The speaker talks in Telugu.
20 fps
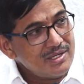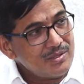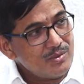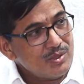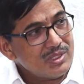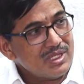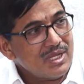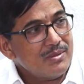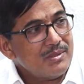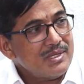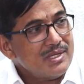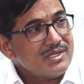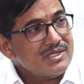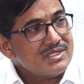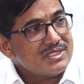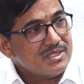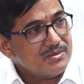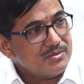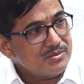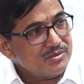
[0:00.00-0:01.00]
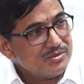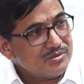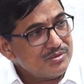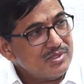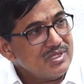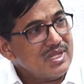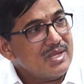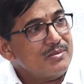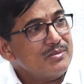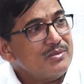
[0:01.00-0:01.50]
గోదాములకు ఇస్తాము
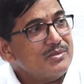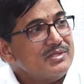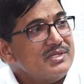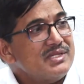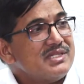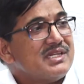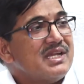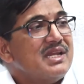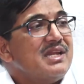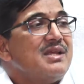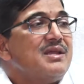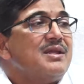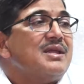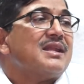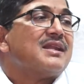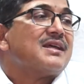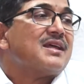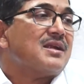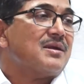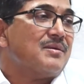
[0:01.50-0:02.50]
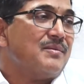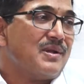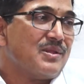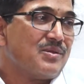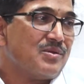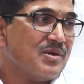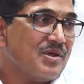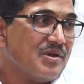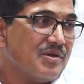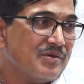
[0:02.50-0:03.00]
గోదాములు తీసుకెళ్ళి ఎలకలుగా
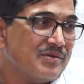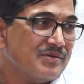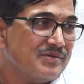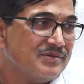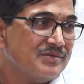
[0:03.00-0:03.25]
పెడుతున్నారు